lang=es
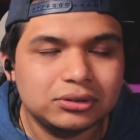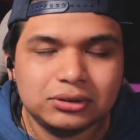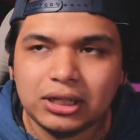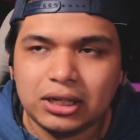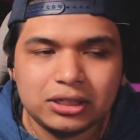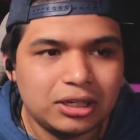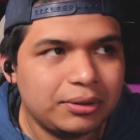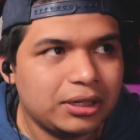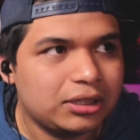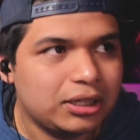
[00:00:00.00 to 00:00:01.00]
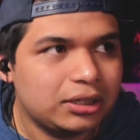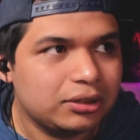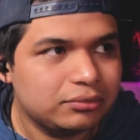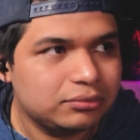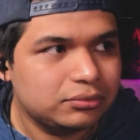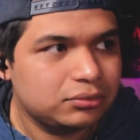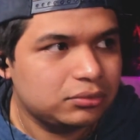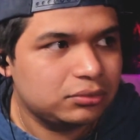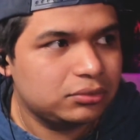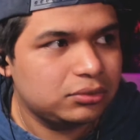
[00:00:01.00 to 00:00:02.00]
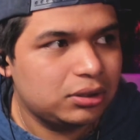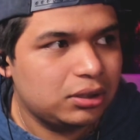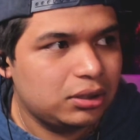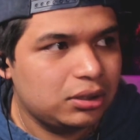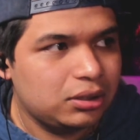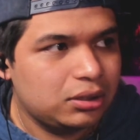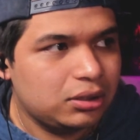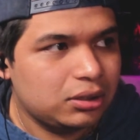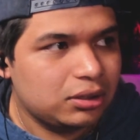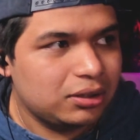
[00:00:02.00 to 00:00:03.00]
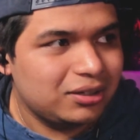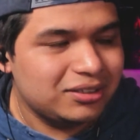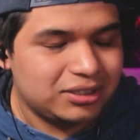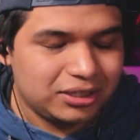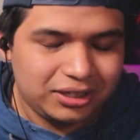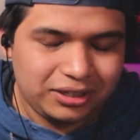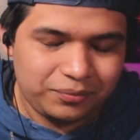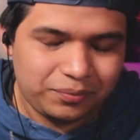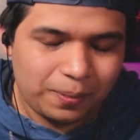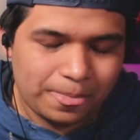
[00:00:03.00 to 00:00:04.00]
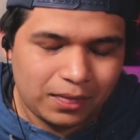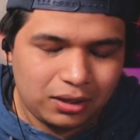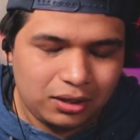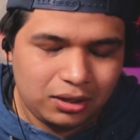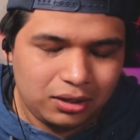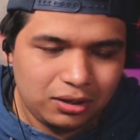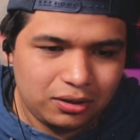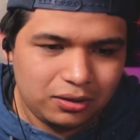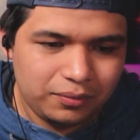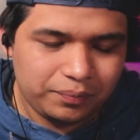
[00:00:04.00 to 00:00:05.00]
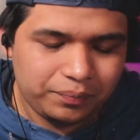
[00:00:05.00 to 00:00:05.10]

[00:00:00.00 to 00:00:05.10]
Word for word: Ya, ya vi que tiene. Verga, güey. Sí. Y.